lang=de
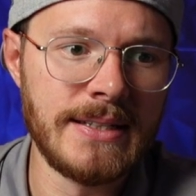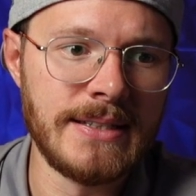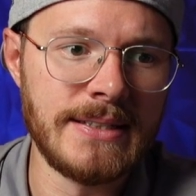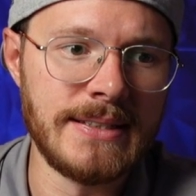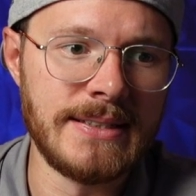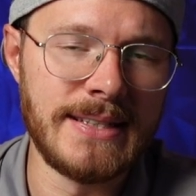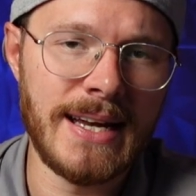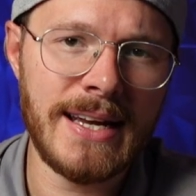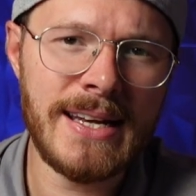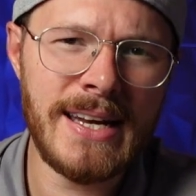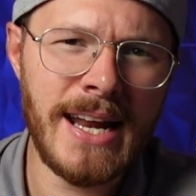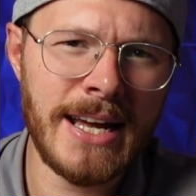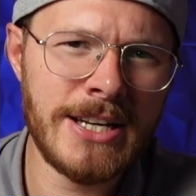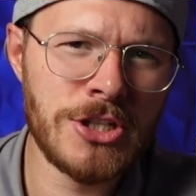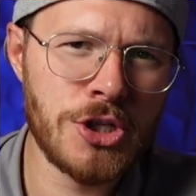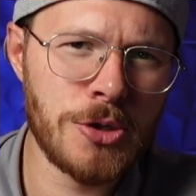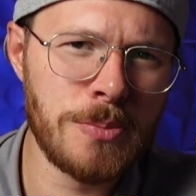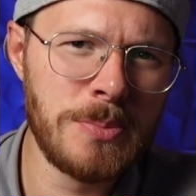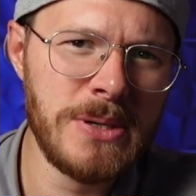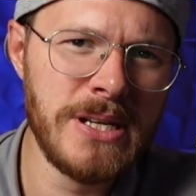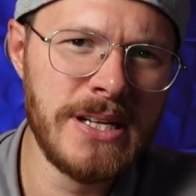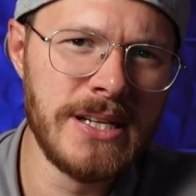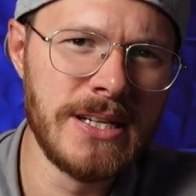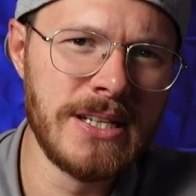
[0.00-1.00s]
Dann ein
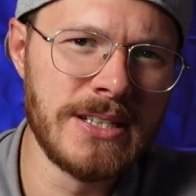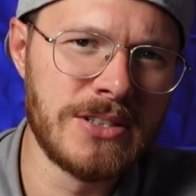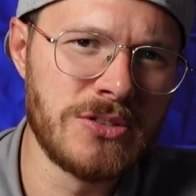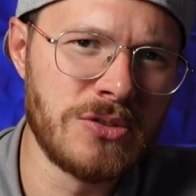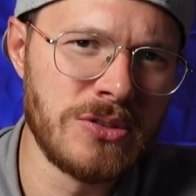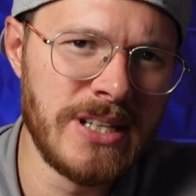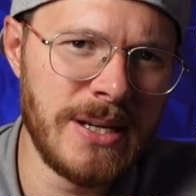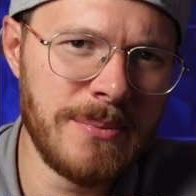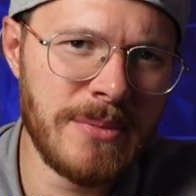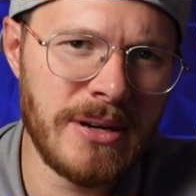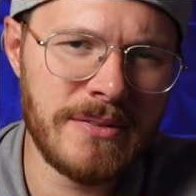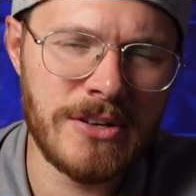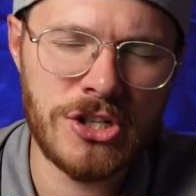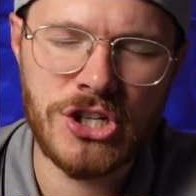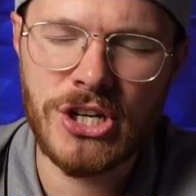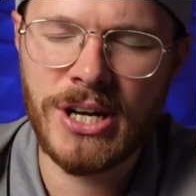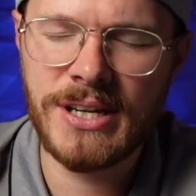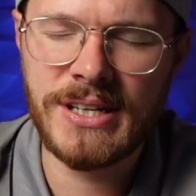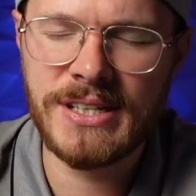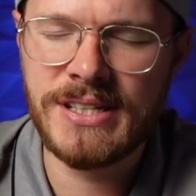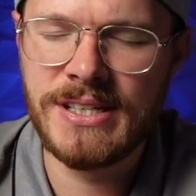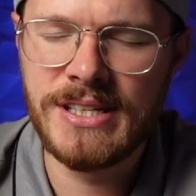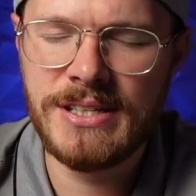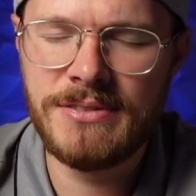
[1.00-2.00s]
Spiel, zu dem ja
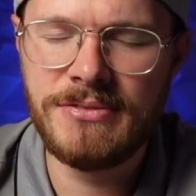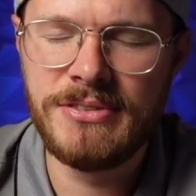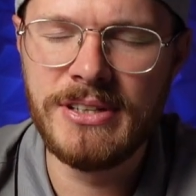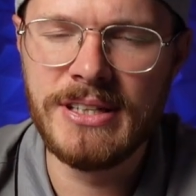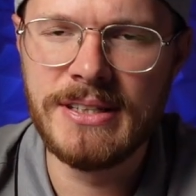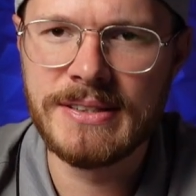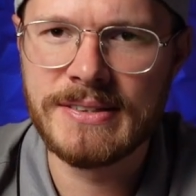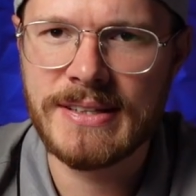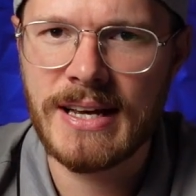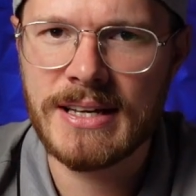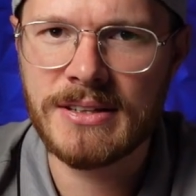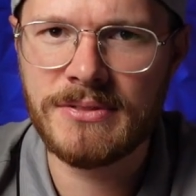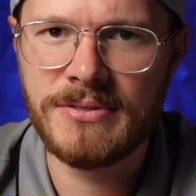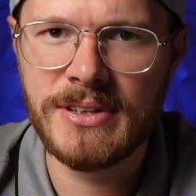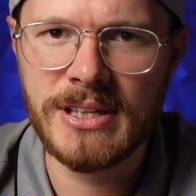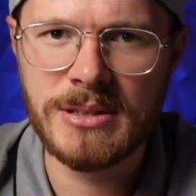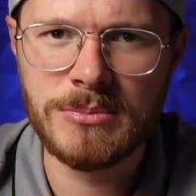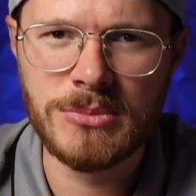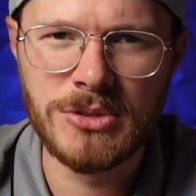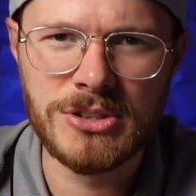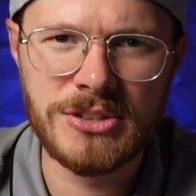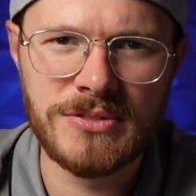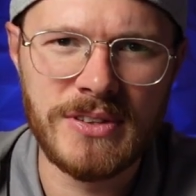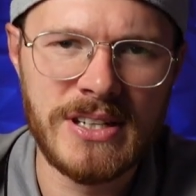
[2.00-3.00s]
wahrscheinlich nicht viel gesagt
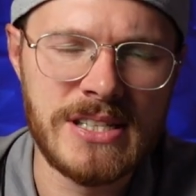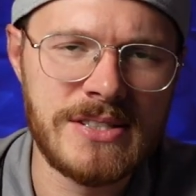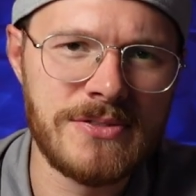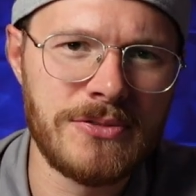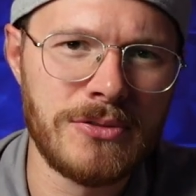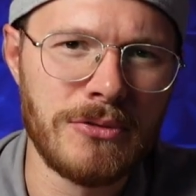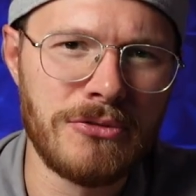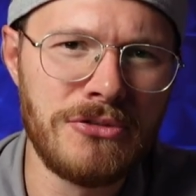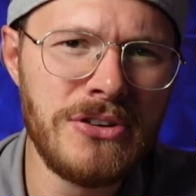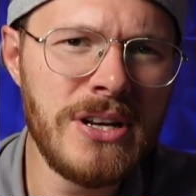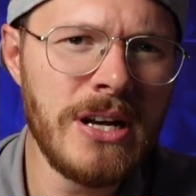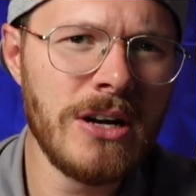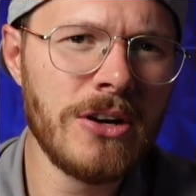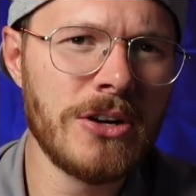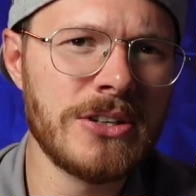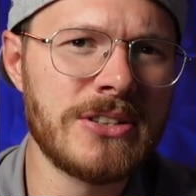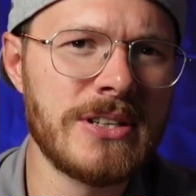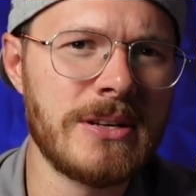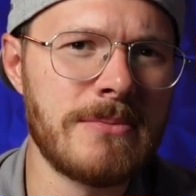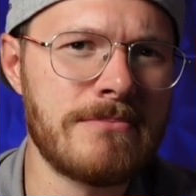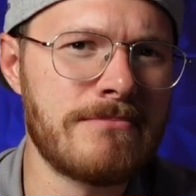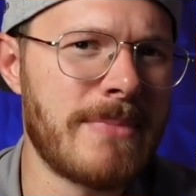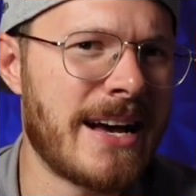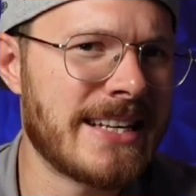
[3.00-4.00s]
werden muss, weil es für viele
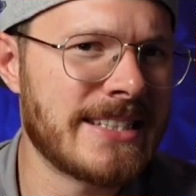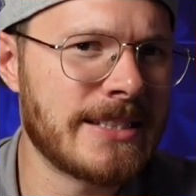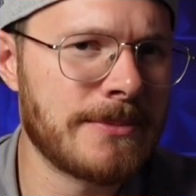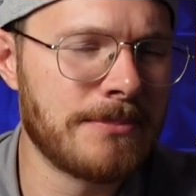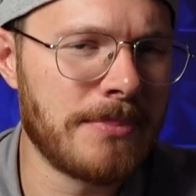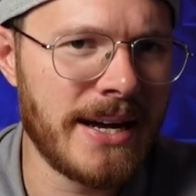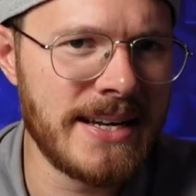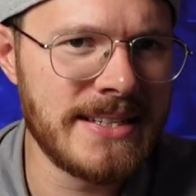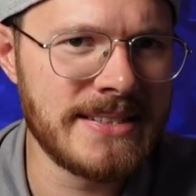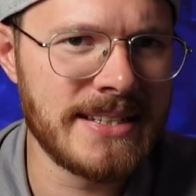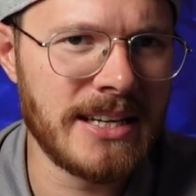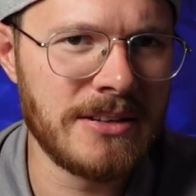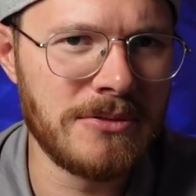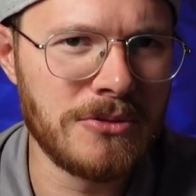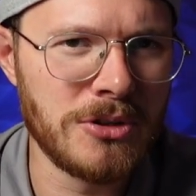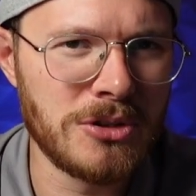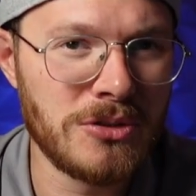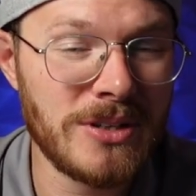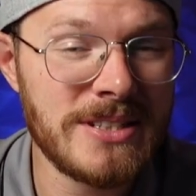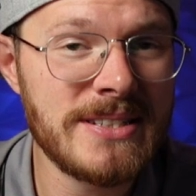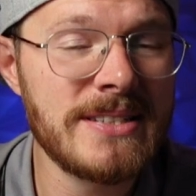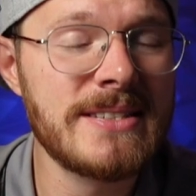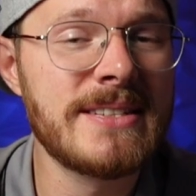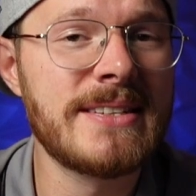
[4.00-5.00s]
Leute ein Must-Buy sein wird,
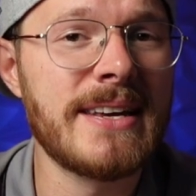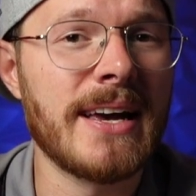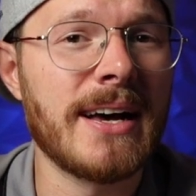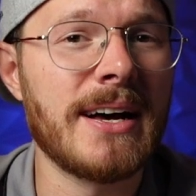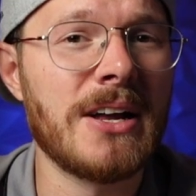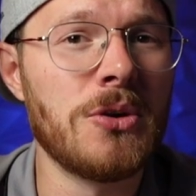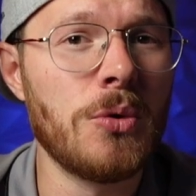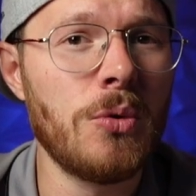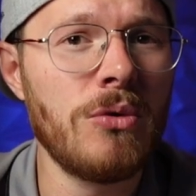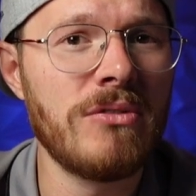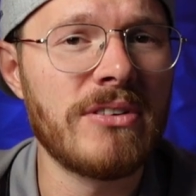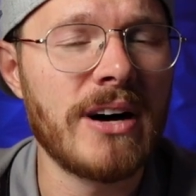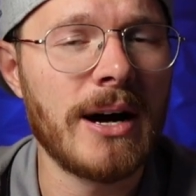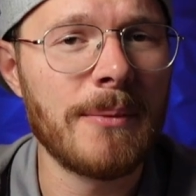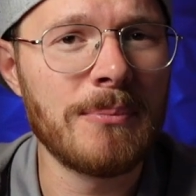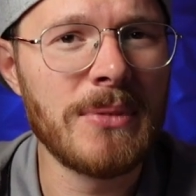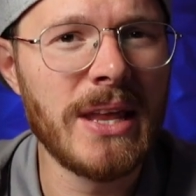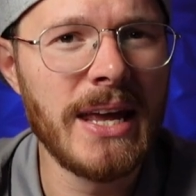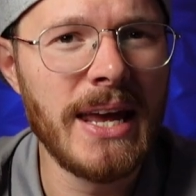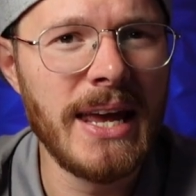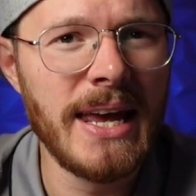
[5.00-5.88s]
und das ist Terra Nova.